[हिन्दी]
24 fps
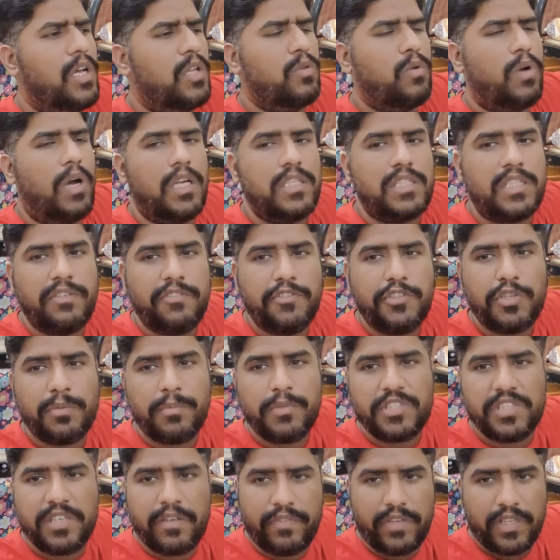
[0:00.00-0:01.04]
तो आज की वीडियो
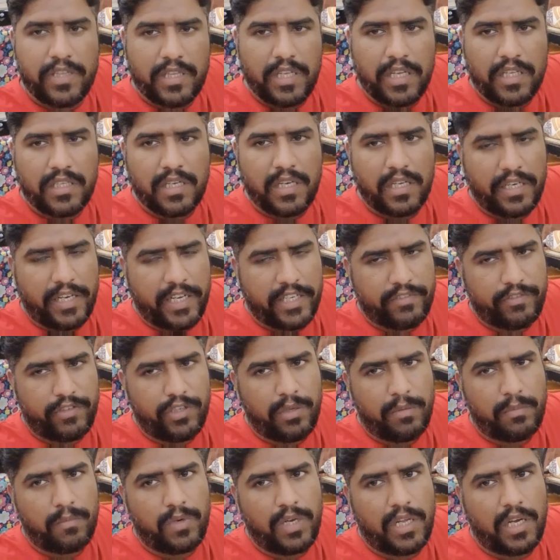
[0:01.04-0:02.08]
में सिर्फ इतना ही था नेक्स्ट
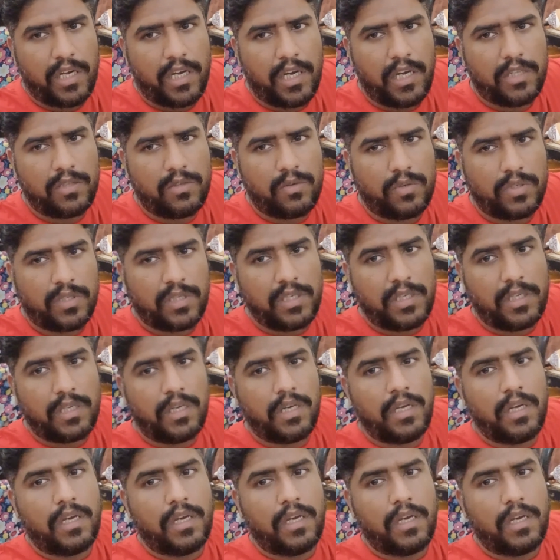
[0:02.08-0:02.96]
वीडियो में मुलाकात होगी